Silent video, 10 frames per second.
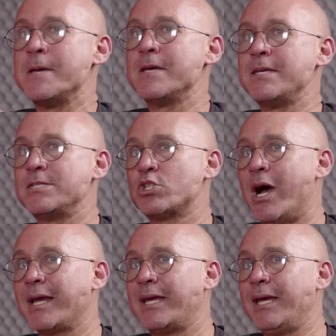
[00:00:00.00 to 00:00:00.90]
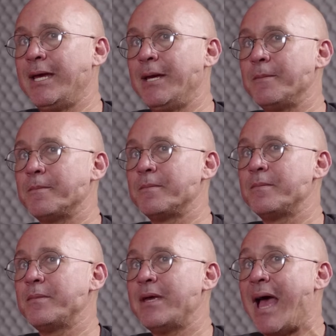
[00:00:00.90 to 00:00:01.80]
Só que
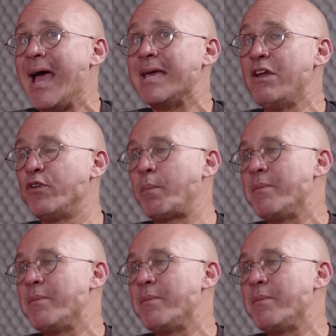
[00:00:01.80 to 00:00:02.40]
aí ele falou para mim